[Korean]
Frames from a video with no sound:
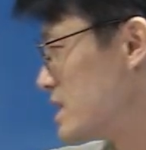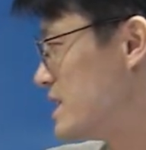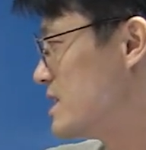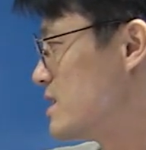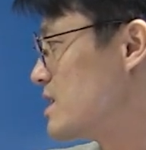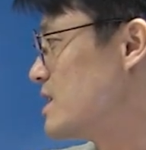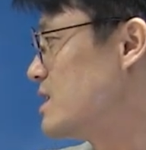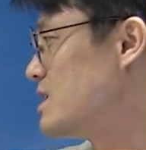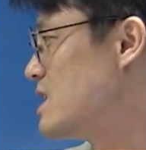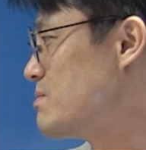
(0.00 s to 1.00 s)

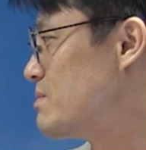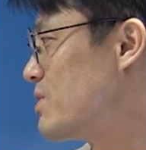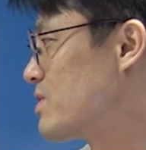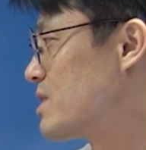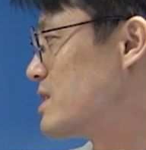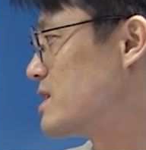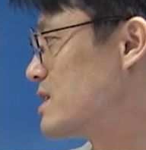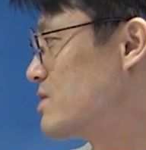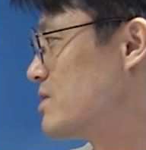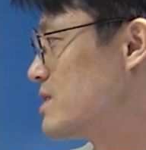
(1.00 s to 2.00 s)
임기, 일반 법관의
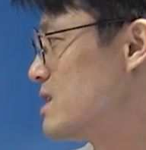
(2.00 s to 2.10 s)
임기죠.